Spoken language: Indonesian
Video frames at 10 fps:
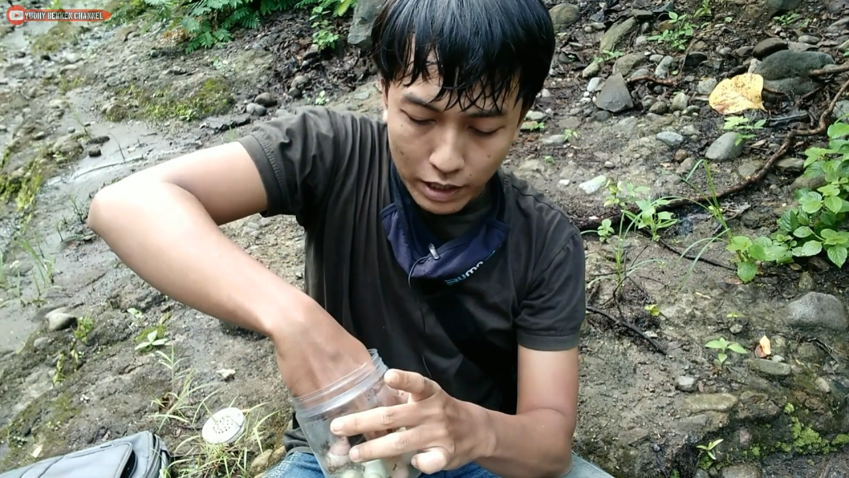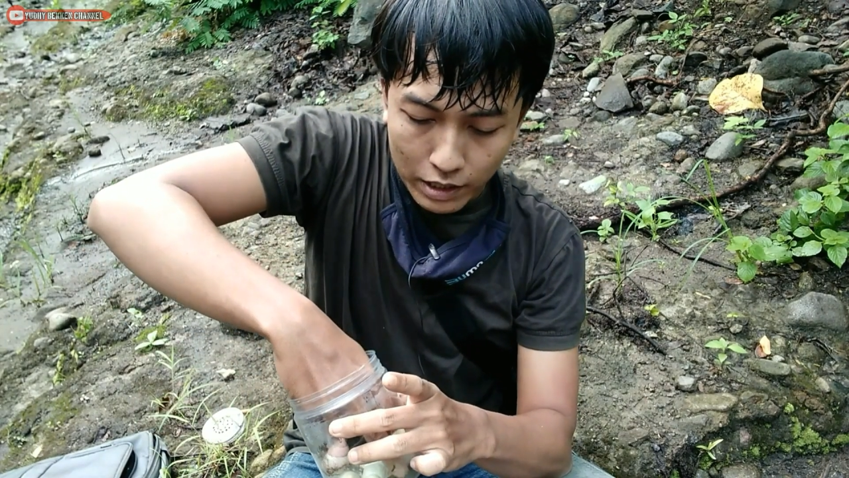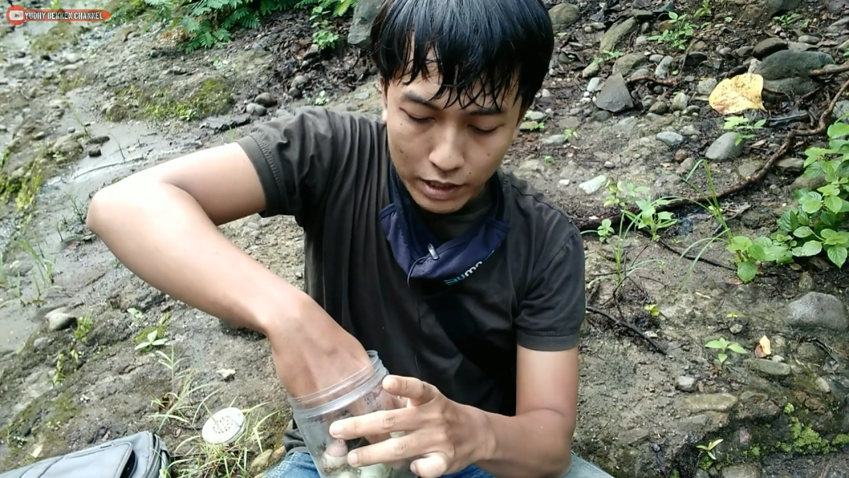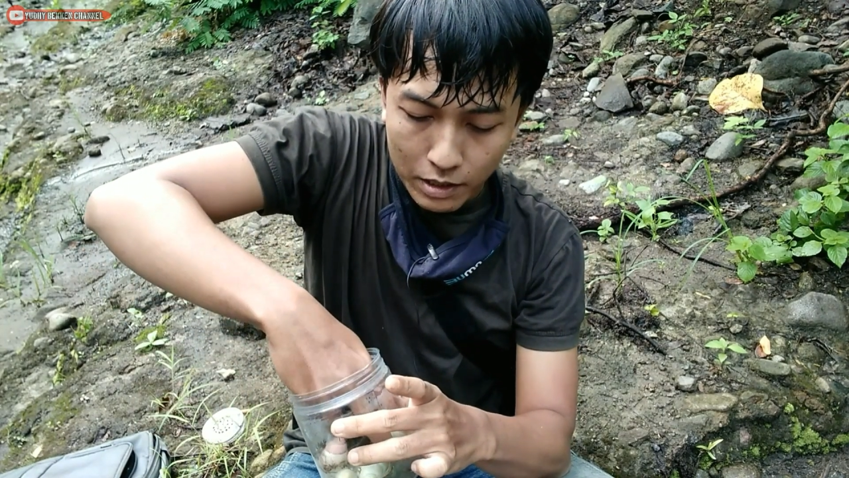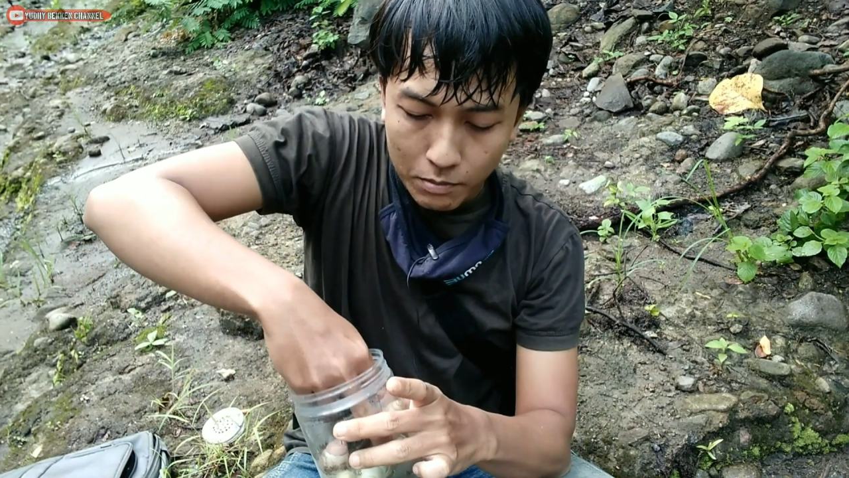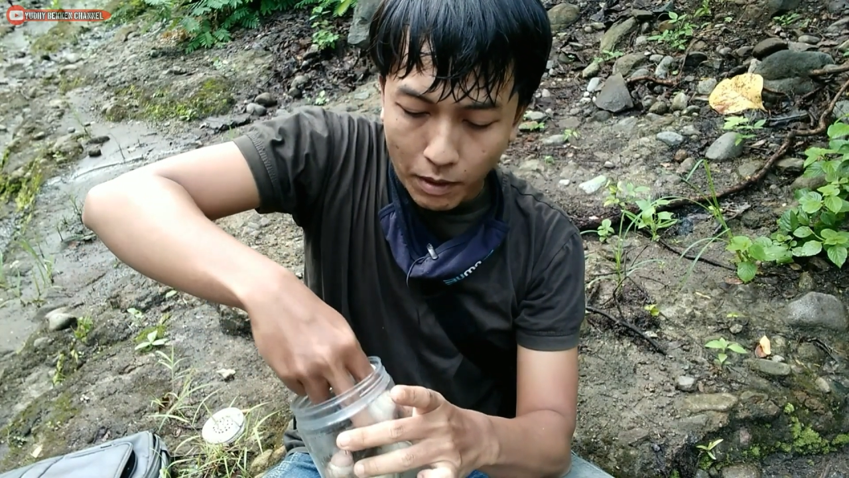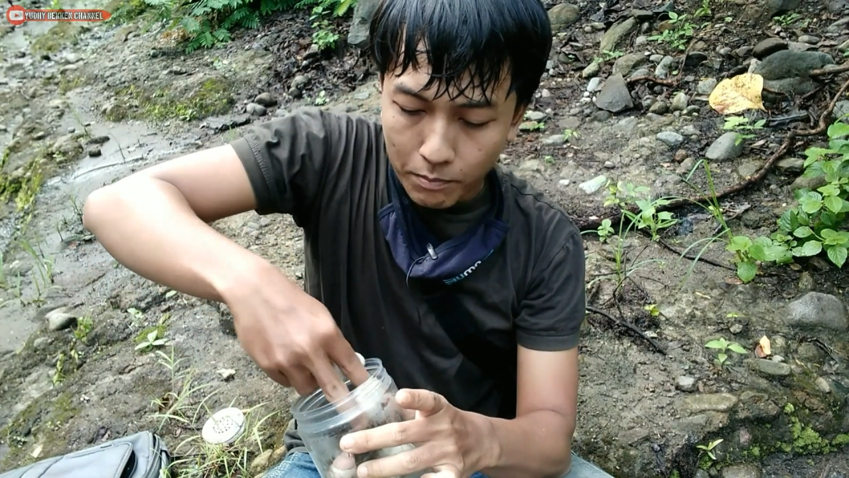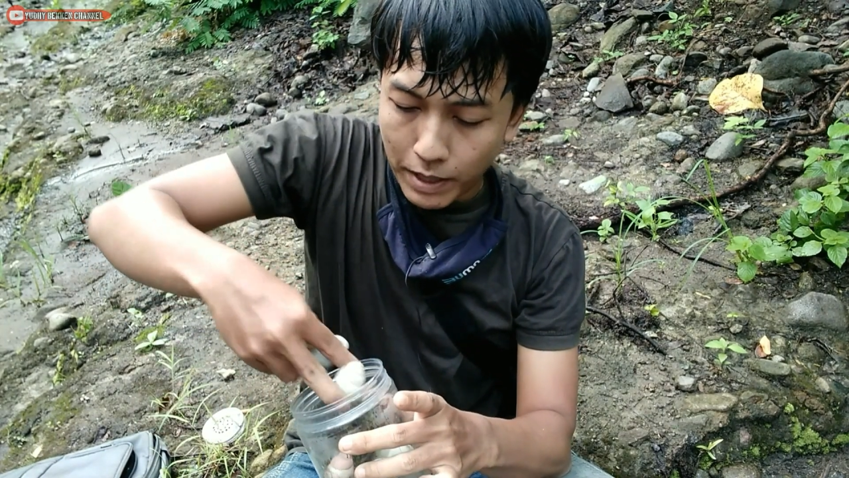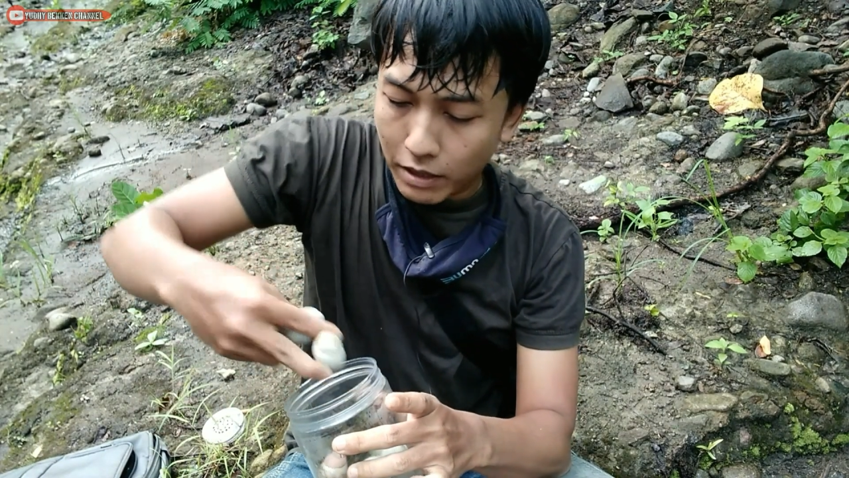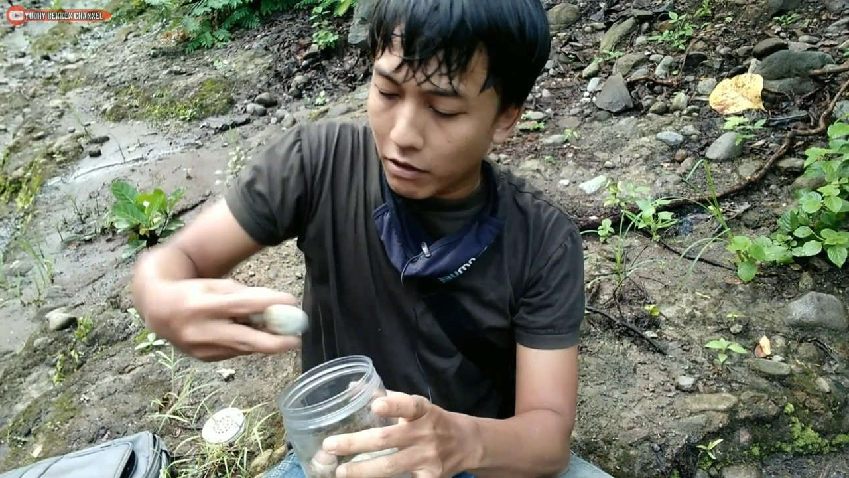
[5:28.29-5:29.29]
ada
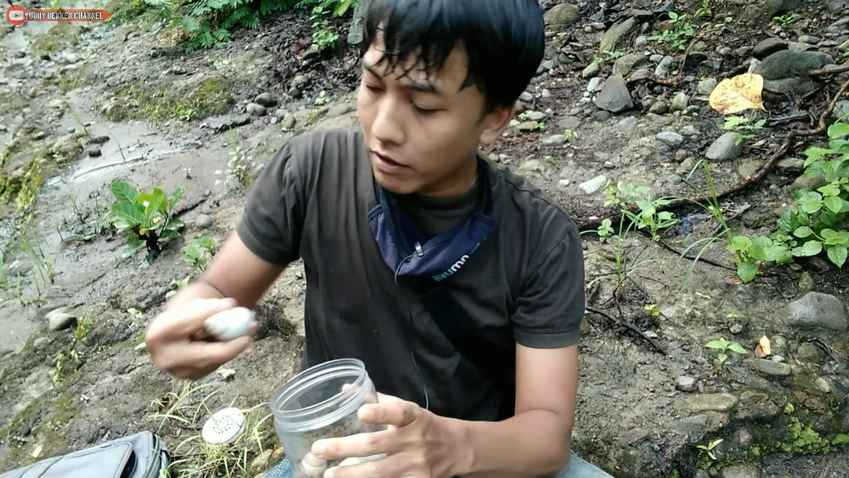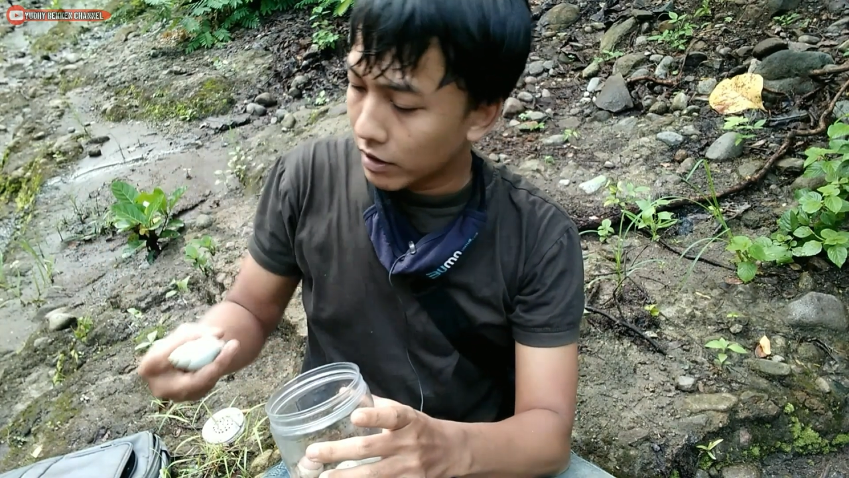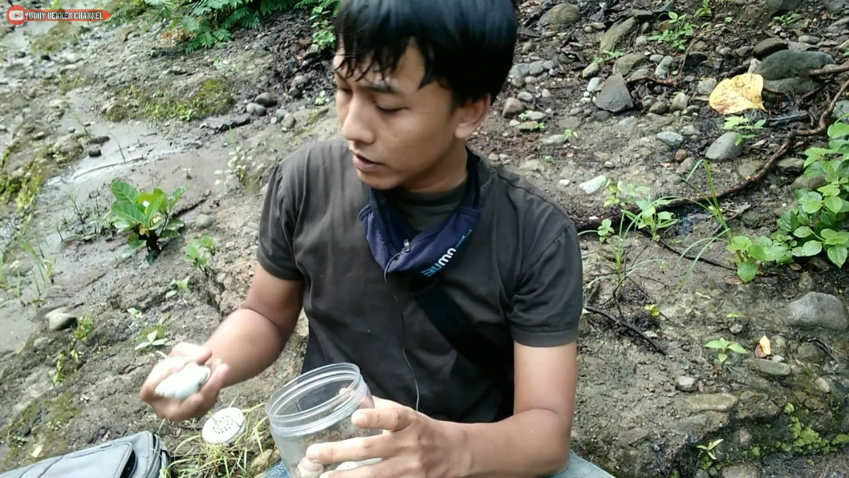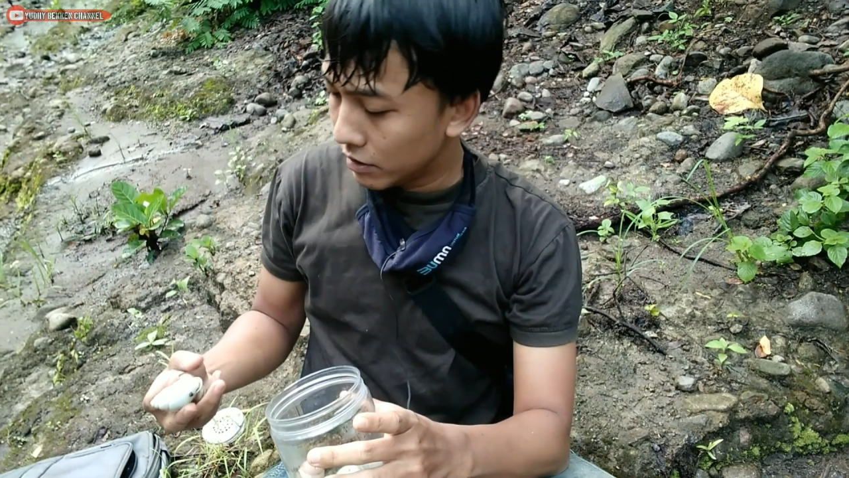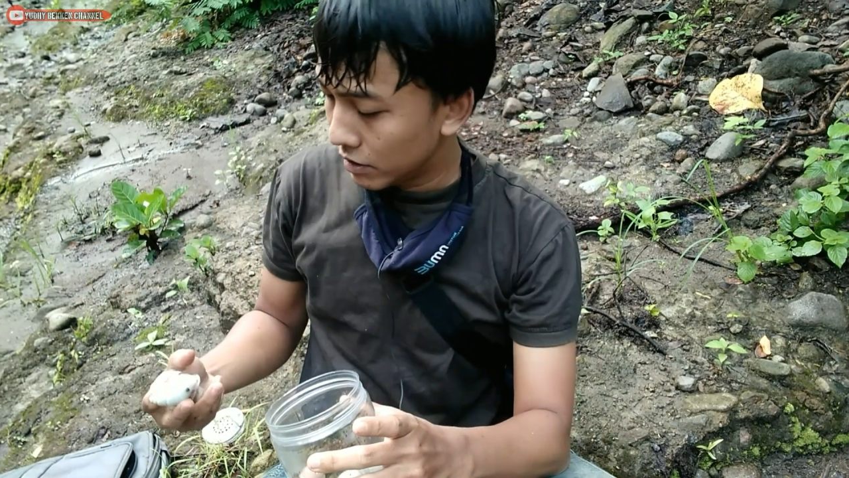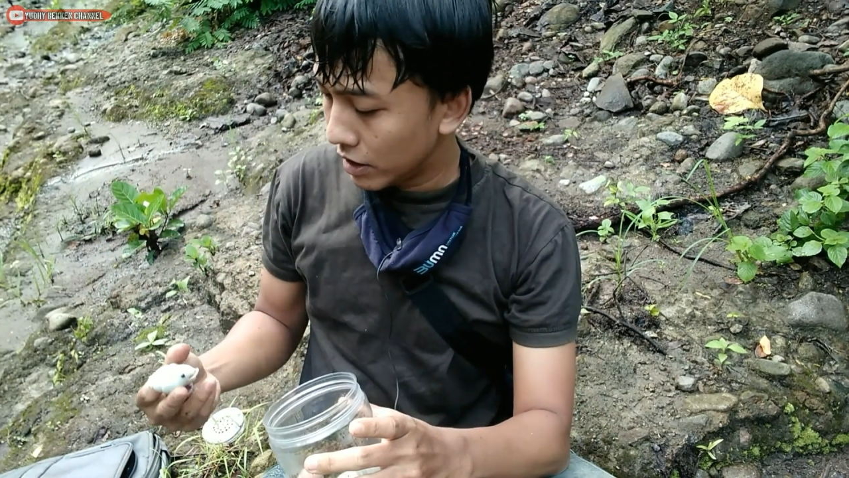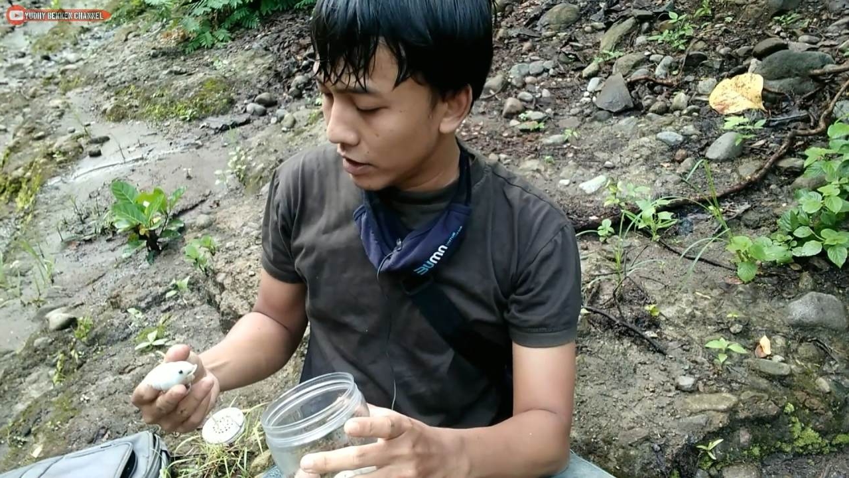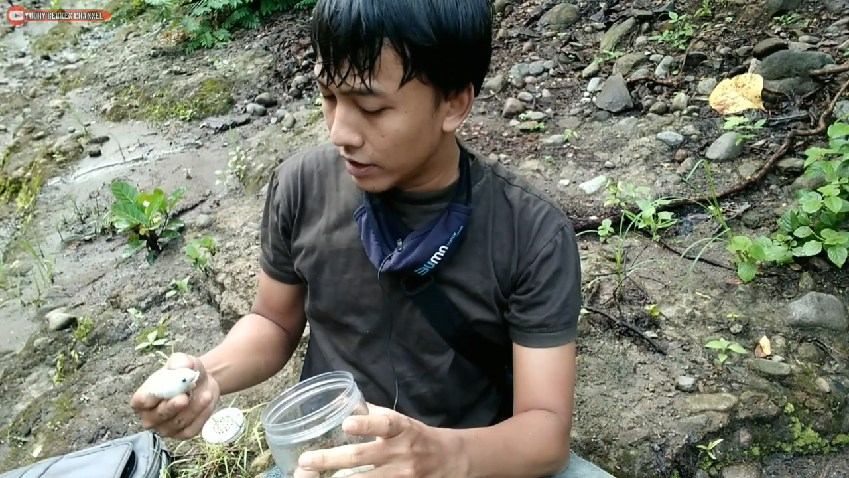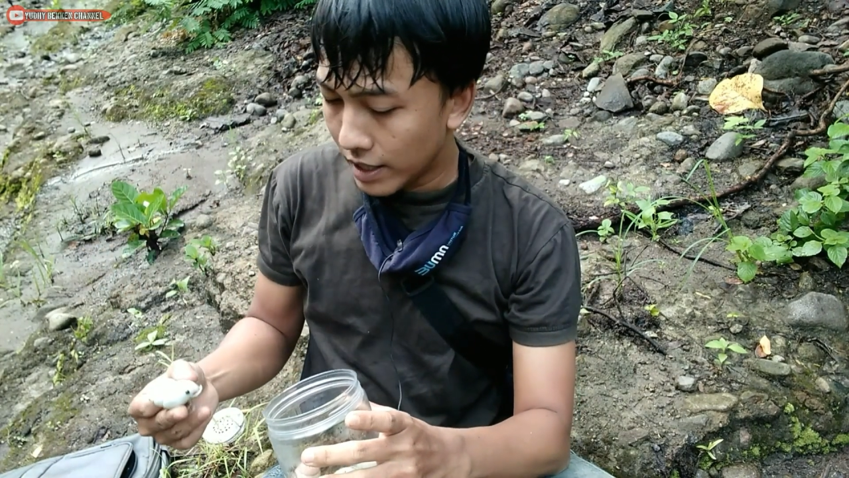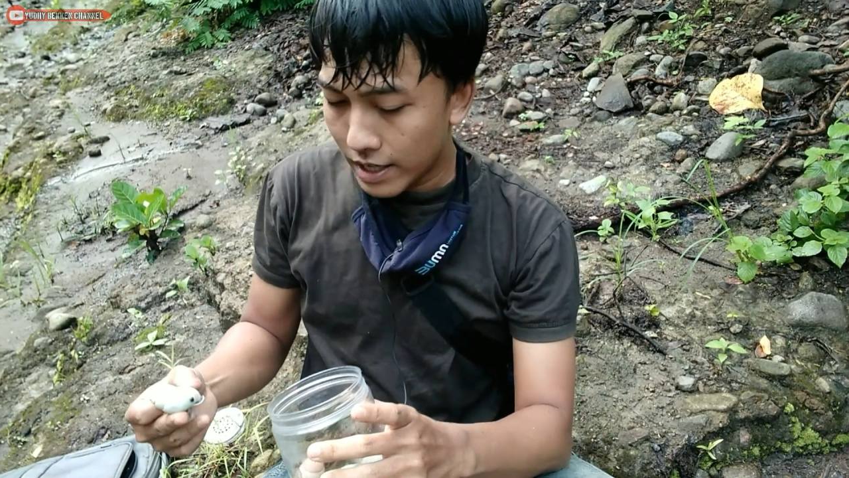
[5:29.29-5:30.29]
berapa ekor ini?
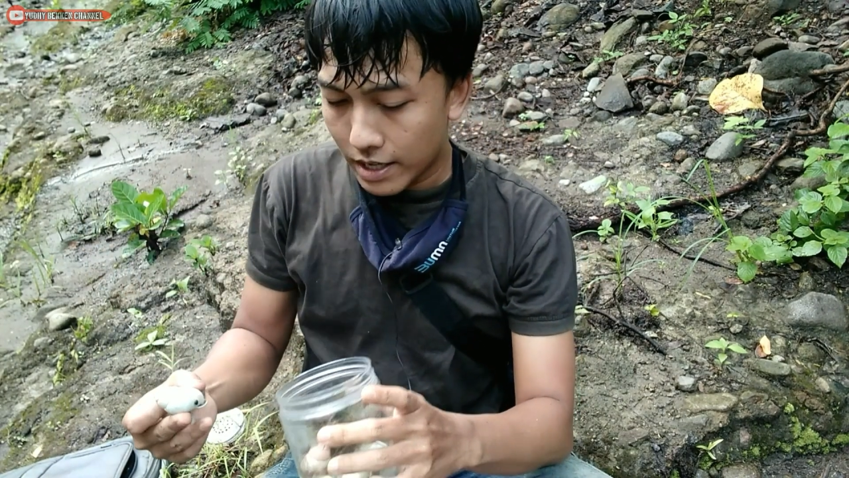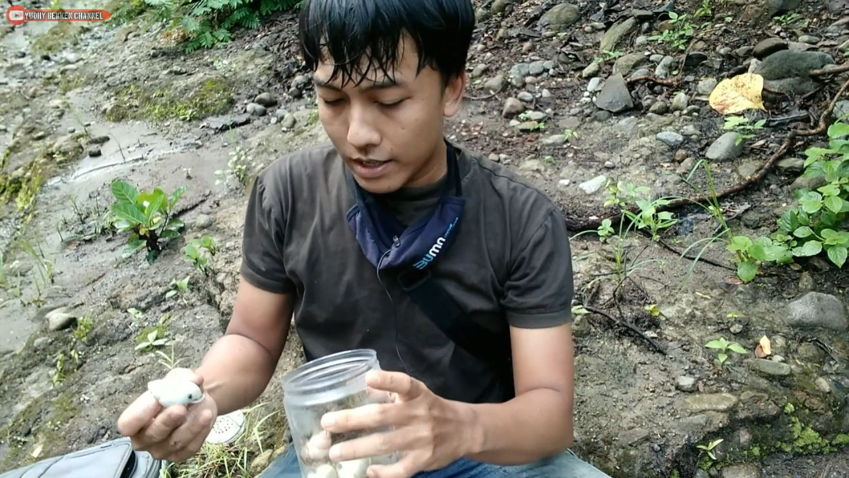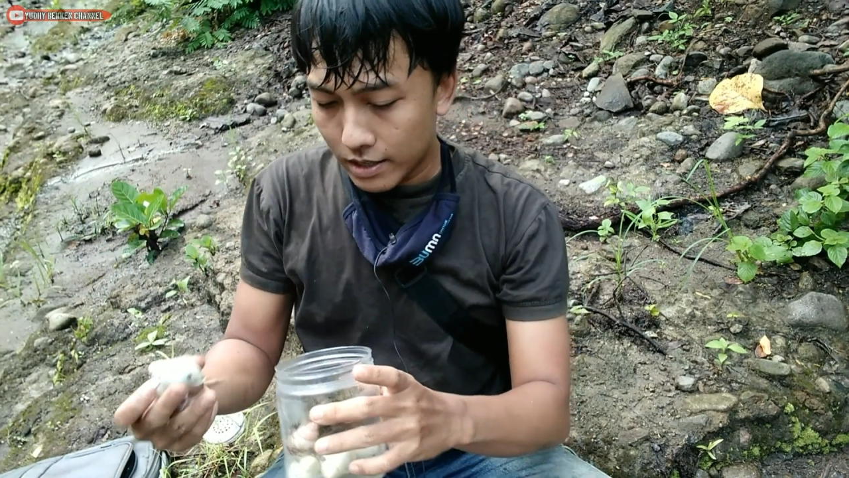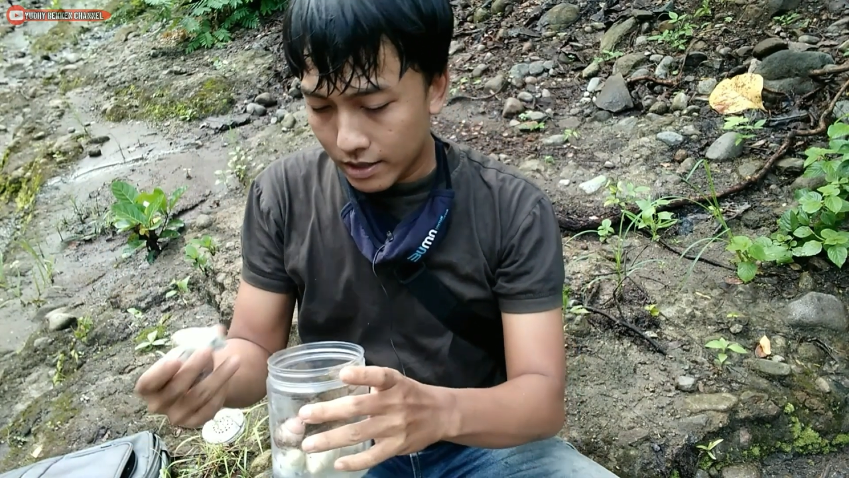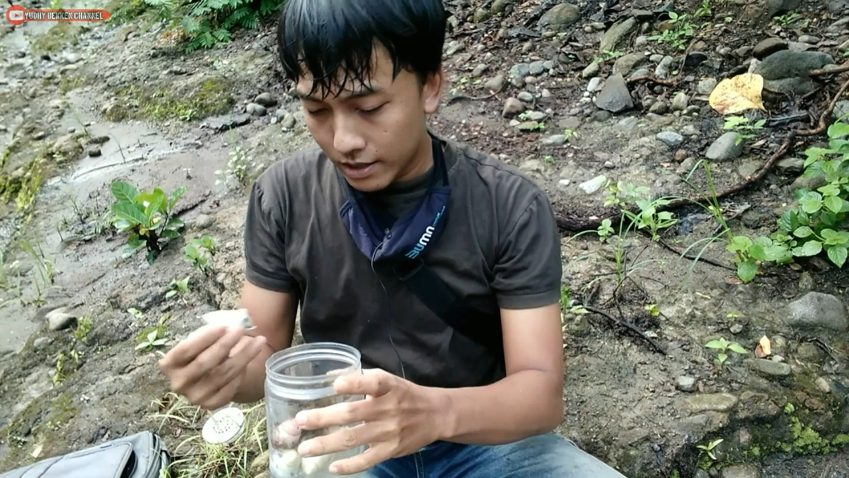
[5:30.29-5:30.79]
Tiga.